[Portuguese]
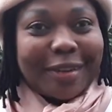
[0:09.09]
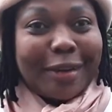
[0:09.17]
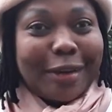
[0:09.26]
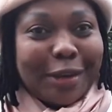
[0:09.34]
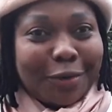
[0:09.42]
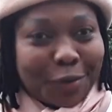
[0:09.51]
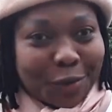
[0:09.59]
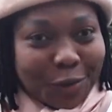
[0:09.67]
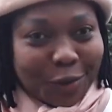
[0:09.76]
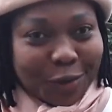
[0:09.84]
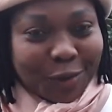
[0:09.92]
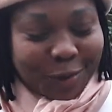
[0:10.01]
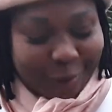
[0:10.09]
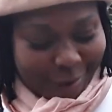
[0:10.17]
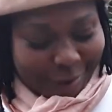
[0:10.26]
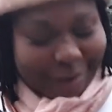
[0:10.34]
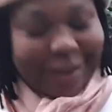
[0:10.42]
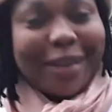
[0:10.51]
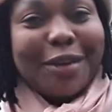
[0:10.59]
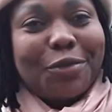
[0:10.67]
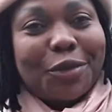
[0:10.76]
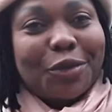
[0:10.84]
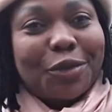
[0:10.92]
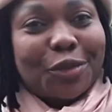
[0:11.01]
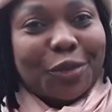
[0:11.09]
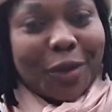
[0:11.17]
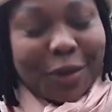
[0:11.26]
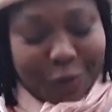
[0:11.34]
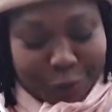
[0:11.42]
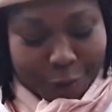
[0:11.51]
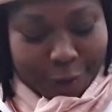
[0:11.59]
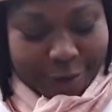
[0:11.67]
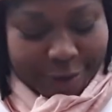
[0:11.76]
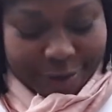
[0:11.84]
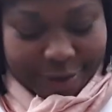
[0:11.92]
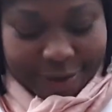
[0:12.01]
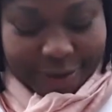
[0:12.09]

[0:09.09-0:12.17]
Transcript: livros, livros com a história